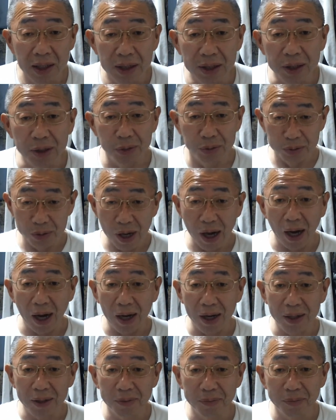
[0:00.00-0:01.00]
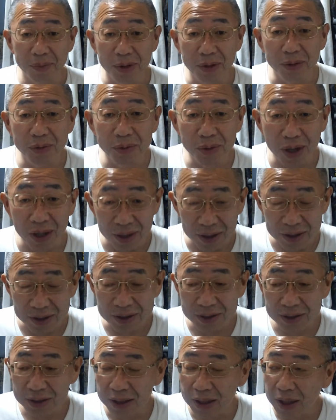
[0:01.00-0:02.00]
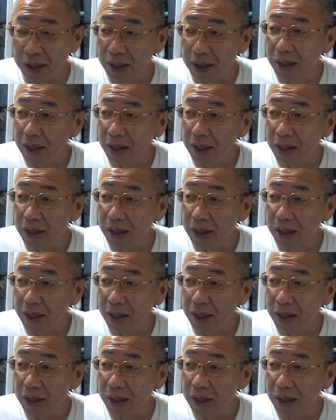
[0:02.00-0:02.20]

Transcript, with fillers: 皮膚科皮膚科です